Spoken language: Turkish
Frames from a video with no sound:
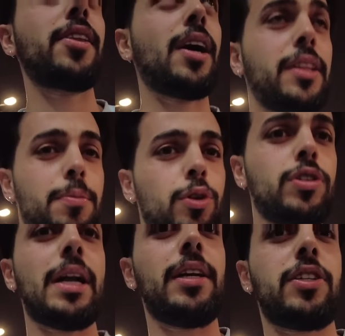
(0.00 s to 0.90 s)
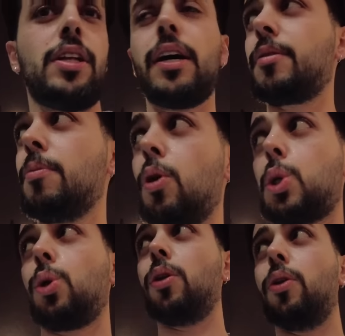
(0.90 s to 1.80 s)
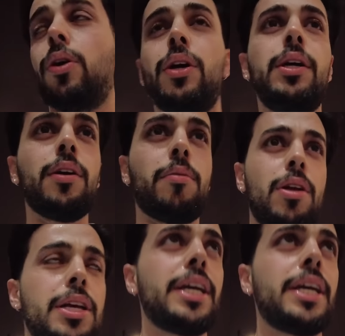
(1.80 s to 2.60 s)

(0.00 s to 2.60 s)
Daha da bir güzelleşti. Daha da bir boş oldu. Böyle